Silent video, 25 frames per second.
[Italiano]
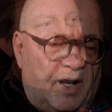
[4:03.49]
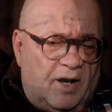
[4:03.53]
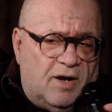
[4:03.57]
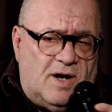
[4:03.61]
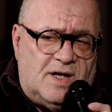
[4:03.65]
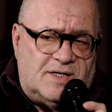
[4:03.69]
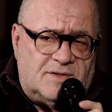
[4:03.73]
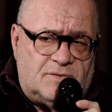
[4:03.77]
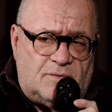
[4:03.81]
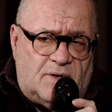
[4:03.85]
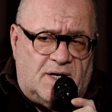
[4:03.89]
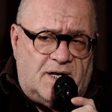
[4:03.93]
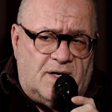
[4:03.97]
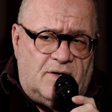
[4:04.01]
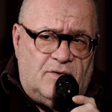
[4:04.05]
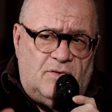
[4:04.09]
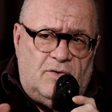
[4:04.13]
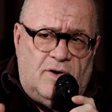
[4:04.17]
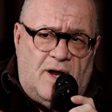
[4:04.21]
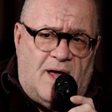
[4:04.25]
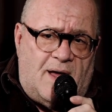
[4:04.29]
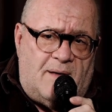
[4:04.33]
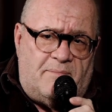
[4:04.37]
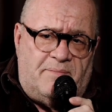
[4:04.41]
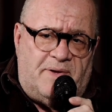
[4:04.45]
Però la squadra
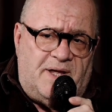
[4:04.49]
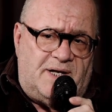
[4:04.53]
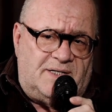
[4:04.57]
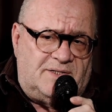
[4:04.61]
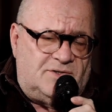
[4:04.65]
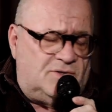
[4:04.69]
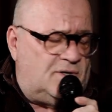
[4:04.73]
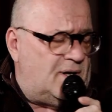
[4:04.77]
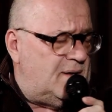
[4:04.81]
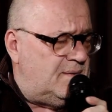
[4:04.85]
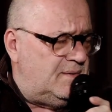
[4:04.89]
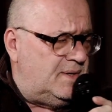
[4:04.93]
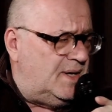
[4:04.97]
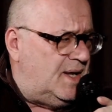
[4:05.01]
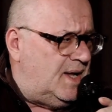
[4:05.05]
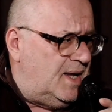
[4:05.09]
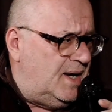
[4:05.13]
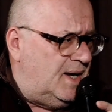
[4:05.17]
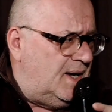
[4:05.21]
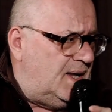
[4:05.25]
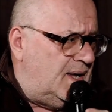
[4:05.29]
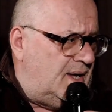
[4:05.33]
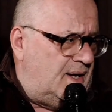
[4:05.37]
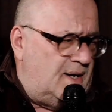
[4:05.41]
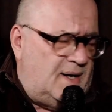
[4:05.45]
non ha perso la,
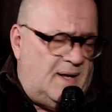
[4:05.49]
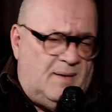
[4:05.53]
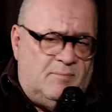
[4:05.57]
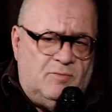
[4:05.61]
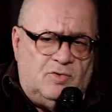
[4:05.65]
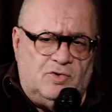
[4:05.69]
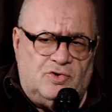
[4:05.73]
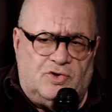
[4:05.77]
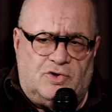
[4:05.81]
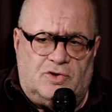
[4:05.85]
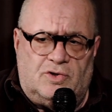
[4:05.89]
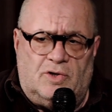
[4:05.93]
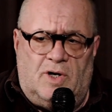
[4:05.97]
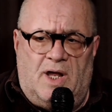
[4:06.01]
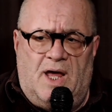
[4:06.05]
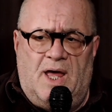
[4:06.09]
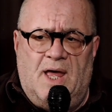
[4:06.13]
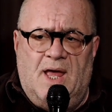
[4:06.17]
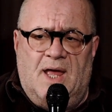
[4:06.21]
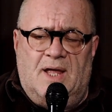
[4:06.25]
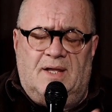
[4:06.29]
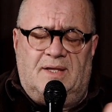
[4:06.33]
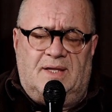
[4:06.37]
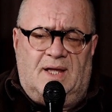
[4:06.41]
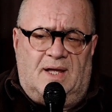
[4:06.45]
la, la, la
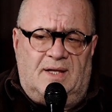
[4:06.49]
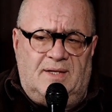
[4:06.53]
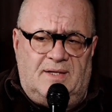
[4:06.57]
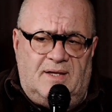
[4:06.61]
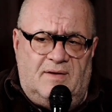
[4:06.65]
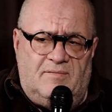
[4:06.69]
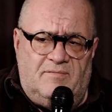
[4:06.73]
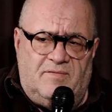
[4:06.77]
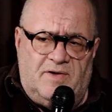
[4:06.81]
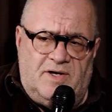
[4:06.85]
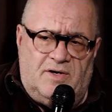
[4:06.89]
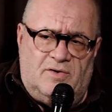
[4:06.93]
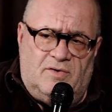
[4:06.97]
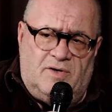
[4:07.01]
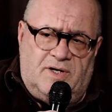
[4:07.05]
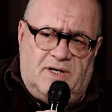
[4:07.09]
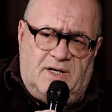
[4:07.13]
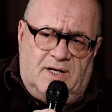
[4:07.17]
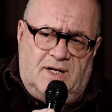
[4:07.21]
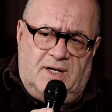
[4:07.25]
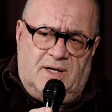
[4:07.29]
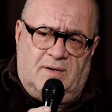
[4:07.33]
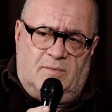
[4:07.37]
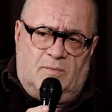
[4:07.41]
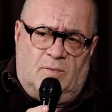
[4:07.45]
bussola, tant'è vero
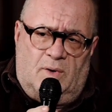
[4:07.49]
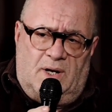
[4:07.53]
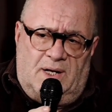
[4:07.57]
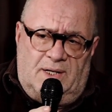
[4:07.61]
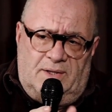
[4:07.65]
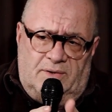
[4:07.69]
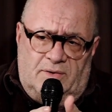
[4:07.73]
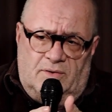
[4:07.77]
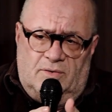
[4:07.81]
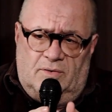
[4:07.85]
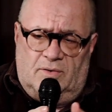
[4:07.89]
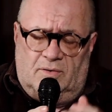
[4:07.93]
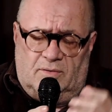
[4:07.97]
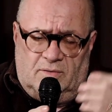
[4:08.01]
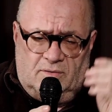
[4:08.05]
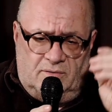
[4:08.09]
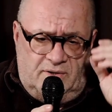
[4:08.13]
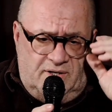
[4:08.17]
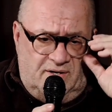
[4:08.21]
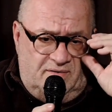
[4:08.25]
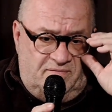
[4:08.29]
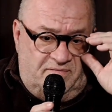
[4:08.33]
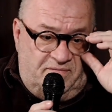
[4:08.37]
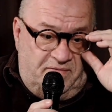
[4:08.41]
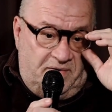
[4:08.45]
che
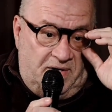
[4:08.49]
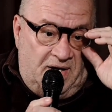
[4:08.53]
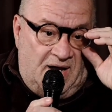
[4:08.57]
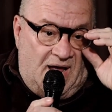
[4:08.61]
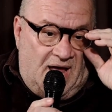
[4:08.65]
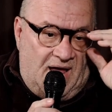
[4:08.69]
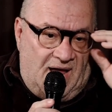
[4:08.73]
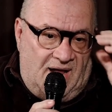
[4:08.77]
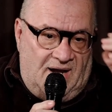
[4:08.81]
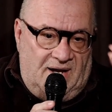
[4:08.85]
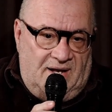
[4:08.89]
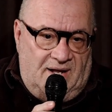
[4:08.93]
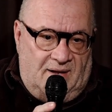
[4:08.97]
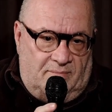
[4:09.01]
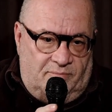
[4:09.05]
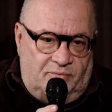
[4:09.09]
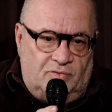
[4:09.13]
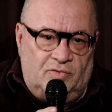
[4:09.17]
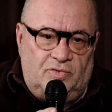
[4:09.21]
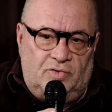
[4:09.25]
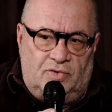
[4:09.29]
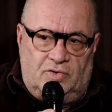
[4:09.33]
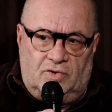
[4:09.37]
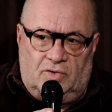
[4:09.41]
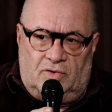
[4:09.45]
quando nel finale
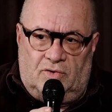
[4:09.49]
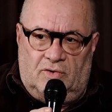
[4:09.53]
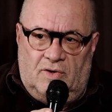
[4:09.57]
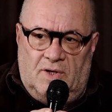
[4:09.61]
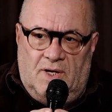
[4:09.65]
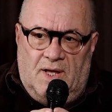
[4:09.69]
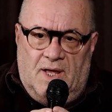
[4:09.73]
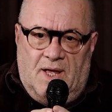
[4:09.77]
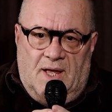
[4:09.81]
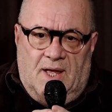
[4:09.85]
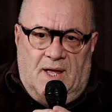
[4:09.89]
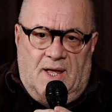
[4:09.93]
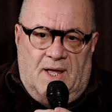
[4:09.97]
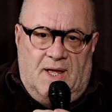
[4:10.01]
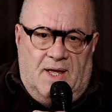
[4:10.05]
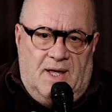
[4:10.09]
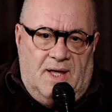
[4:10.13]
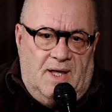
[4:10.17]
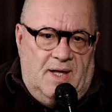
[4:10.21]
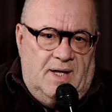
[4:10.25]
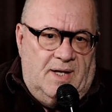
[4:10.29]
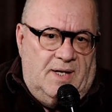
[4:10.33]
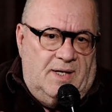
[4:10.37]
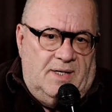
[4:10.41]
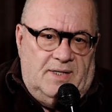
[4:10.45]
appunto
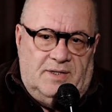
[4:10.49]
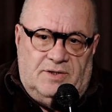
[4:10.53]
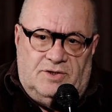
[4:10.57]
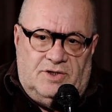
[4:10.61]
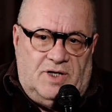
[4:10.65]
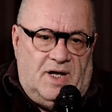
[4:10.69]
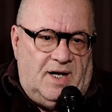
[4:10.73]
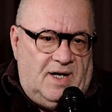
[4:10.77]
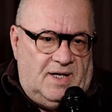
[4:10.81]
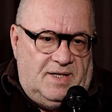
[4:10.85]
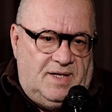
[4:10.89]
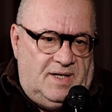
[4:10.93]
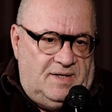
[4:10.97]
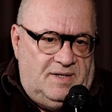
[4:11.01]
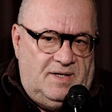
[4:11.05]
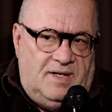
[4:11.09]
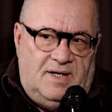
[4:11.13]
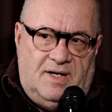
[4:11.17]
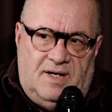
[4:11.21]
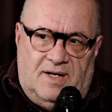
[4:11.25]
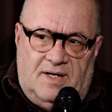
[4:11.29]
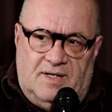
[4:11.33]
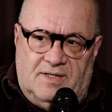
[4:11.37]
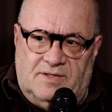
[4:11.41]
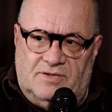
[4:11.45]
eh, c'era da
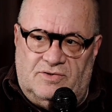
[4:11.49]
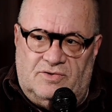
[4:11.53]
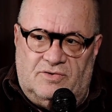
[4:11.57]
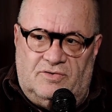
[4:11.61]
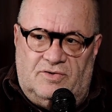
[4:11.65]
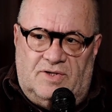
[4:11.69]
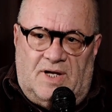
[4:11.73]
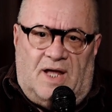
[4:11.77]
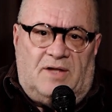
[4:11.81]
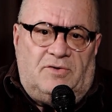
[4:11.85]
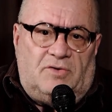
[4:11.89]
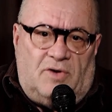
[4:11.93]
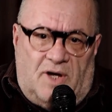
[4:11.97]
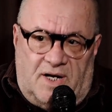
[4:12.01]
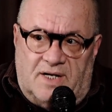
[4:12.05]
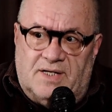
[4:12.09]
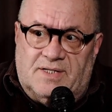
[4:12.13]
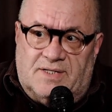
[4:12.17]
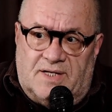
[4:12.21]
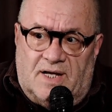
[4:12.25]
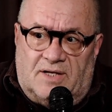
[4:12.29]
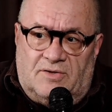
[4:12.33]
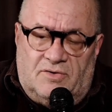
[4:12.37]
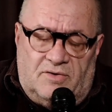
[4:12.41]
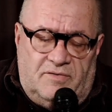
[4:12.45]
tenere il risultato, ha
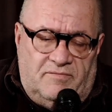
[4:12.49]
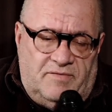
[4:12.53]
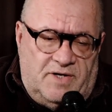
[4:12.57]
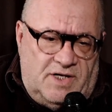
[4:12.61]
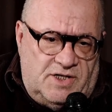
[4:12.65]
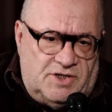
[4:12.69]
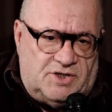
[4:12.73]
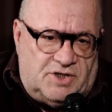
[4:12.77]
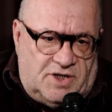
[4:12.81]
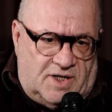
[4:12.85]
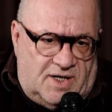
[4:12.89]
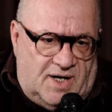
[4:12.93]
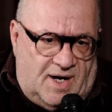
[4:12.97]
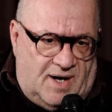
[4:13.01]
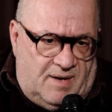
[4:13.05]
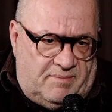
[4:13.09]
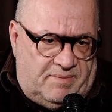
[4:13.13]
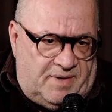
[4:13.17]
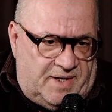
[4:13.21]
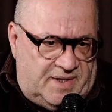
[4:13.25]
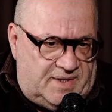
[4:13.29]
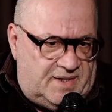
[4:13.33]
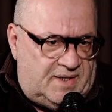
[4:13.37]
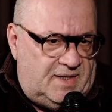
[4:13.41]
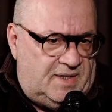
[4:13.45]
rischiato di vincerla
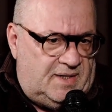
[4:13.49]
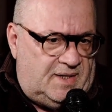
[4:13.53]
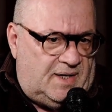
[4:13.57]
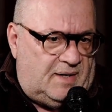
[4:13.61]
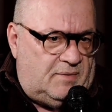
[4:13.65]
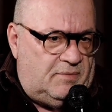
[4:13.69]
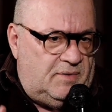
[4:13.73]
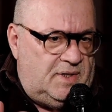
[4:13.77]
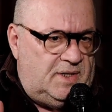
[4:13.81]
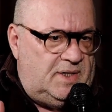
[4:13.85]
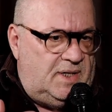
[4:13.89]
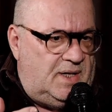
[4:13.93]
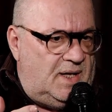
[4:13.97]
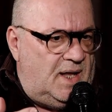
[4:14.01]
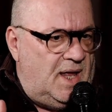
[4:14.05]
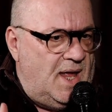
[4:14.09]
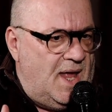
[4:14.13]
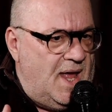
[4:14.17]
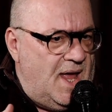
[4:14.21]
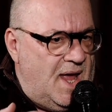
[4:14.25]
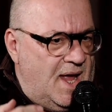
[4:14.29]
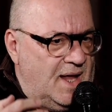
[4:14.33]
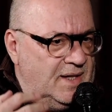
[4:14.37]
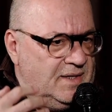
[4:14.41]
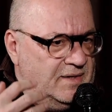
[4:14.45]
la partita, quindi
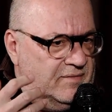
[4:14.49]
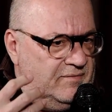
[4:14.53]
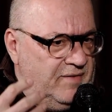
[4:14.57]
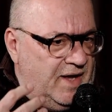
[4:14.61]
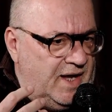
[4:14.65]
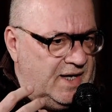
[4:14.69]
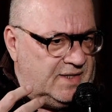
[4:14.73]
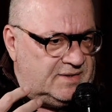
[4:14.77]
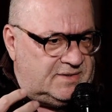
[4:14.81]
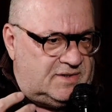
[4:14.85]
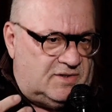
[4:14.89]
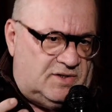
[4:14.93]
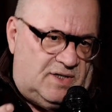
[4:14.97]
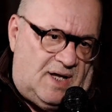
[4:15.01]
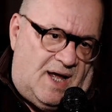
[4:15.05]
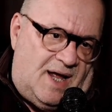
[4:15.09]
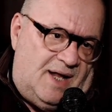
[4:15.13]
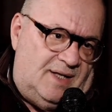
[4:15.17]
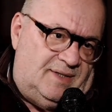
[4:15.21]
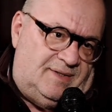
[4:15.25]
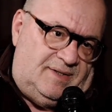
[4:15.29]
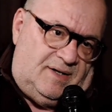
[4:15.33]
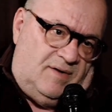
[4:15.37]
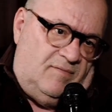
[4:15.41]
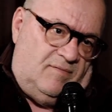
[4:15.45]
è diverso
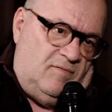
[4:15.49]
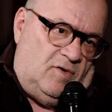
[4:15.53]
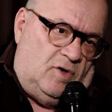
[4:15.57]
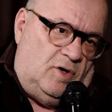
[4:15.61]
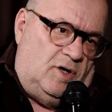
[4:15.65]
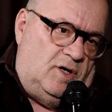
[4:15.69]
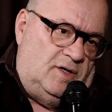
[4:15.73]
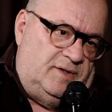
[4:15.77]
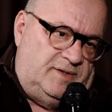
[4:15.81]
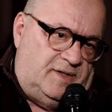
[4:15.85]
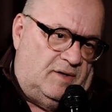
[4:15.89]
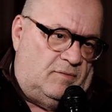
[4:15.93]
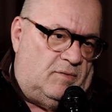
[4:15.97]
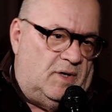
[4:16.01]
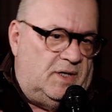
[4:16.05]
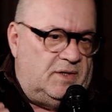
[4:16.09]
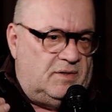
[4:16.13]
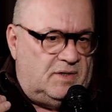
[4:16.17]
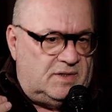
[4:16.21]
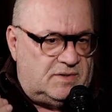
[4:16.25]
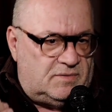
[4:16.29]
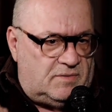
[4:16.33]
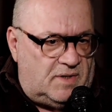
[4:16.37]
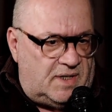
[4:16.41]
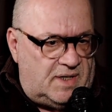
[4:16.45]
da altre volte
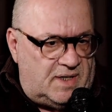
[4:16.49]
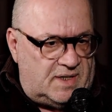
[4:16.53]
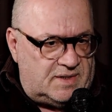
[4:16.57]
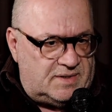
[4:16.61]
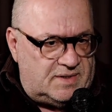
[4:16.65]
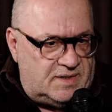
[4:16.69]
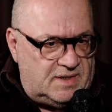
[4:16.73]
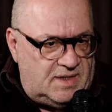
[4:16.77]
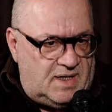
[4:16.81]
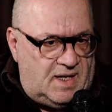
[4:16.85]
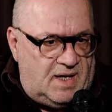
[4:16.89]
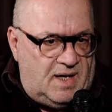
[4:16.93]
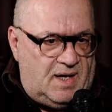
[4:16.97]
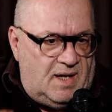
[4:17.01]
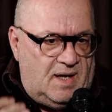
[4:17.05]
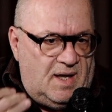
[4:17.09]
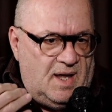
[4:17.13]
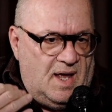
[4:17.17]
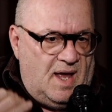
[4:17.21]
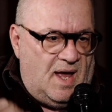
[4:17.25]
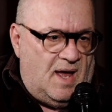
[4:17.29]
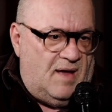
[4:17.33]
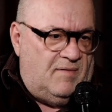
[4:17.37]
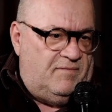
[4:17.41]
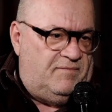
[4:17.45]
quando la squadra si è
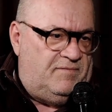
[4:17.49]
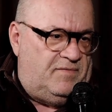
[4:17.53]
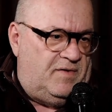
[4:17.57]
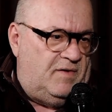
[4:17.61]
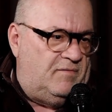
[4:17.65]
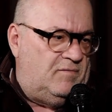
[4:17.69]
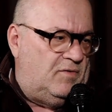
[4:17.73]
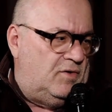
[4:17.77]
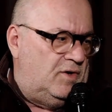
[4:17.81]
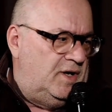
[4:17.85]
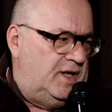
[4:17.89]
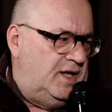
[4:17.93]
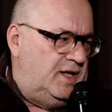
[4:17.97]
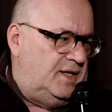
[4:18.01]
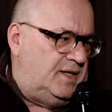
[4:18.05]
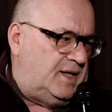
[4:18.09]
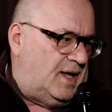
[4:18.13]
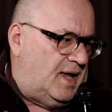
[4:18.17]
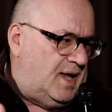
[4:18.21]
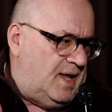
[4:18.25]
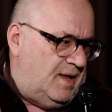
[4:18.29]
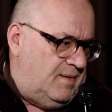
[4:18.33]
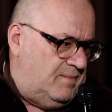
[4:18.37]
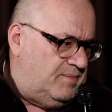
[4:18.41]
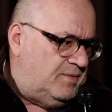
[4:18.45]

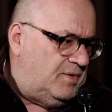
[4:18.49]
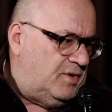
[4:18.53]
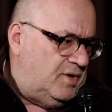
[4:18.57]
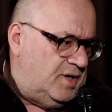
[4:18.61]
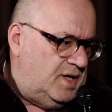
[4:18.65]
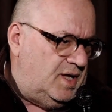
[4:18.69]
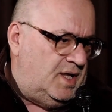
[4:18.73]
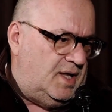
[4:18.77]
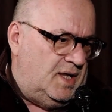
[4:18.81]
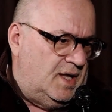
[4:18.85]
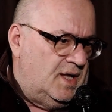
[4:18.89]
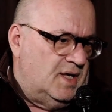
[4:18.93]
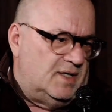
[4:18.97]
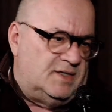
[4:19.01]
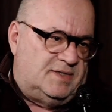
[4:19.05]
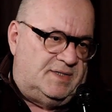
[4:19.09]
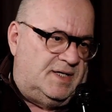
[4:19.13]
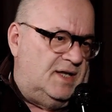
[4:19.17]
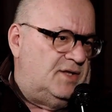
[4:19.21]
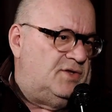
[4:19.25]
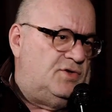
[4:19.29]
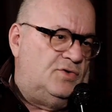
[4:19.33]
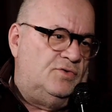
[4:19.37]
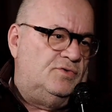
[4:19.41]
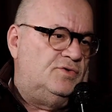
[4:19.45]
affievolita e poi
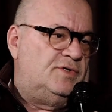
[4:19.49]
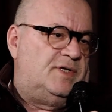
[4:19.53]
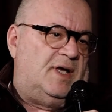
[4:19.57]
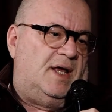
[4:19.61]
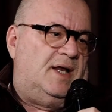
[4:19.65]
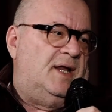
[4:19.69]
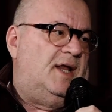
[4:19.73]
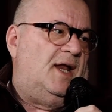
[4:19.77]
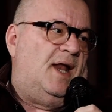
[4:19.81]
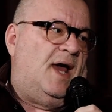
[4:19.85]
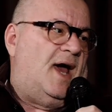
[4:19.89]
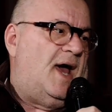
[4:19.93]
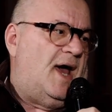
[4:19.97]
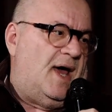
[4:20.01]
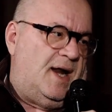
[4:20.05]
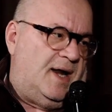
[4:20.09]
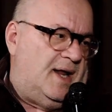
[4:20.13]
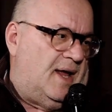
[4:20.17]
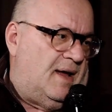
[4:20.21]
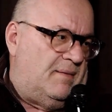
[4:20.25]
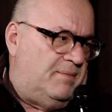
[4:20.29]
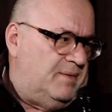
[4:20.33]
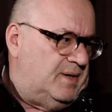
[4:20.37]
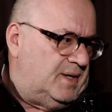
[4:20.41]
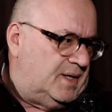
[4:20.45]
si è chiusa
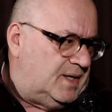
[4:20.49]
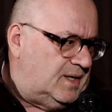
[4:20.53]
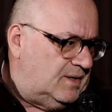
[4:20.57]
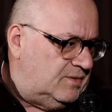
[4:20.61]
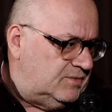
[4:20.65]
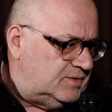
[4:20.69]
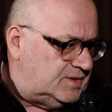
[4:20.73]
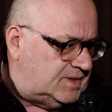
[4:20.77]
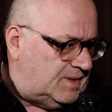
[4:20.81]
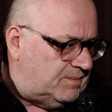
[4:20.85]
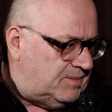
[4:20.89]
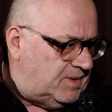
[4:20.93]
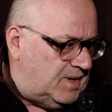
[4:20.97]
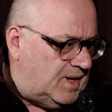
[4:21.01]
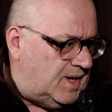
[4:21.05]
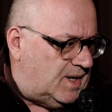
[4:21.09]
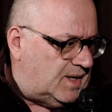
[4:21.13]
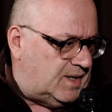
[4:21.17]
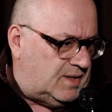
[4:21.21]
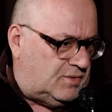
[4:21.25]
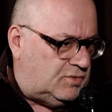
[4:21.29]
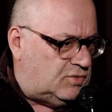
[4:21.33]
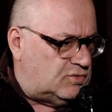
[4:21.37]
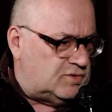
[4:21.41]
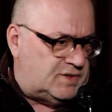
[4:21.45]
nell'area perché non
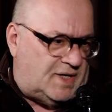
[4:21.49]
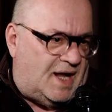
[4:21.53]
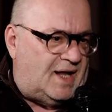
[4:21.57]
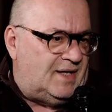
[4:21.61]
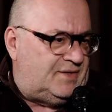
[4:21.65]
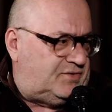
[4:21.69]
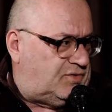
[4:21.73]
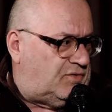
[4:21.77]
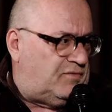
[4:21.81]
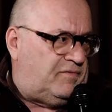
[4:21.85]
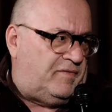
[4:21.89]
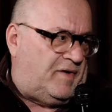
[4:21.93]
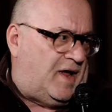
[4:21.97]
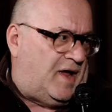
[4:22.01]
sapeva cos'altro